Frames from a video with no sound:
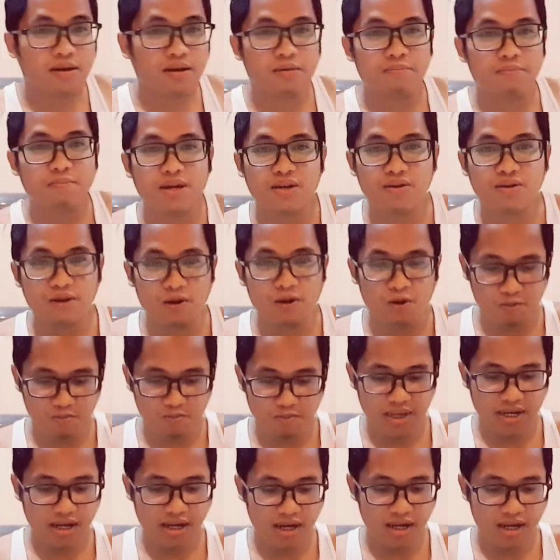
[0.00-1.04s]
meron akong
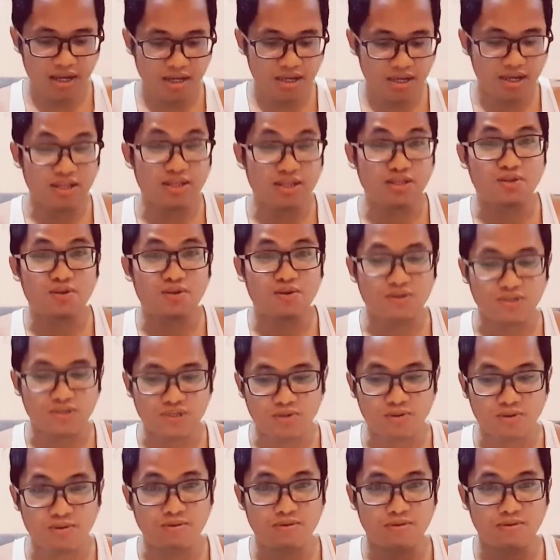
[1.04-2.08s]
biniling ganito.
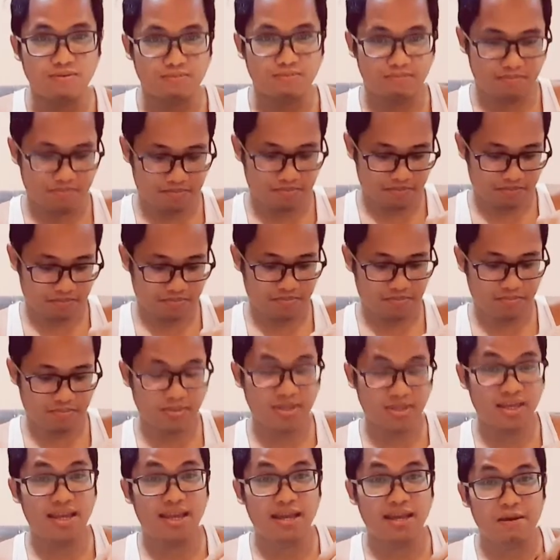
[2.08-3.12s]
So,
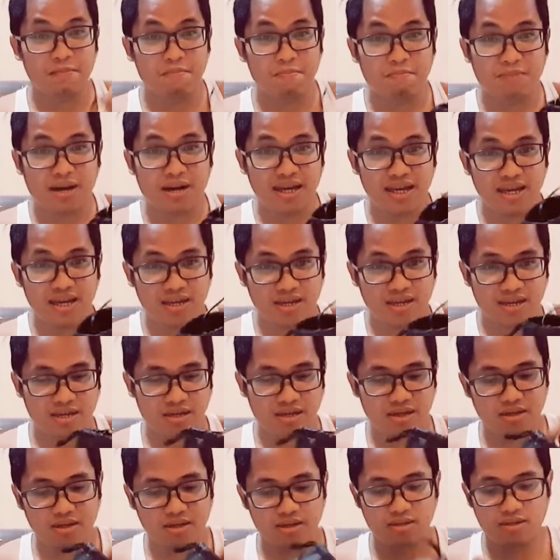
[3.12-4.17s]
mic,
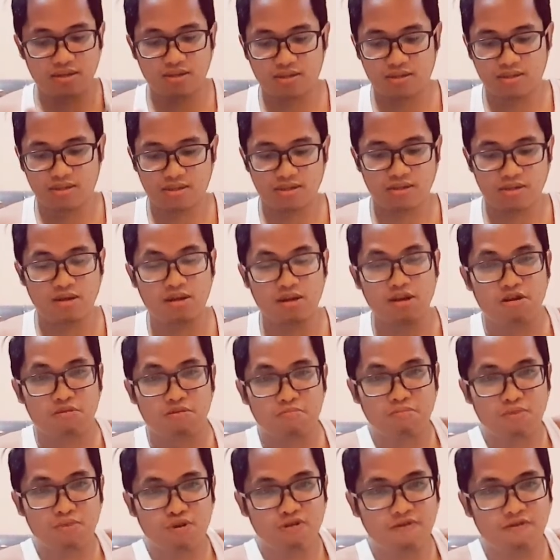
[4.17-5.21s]

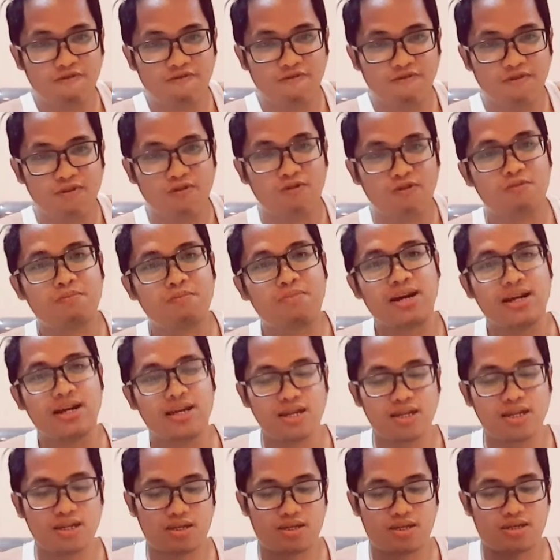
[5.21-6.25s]
Movo, mic,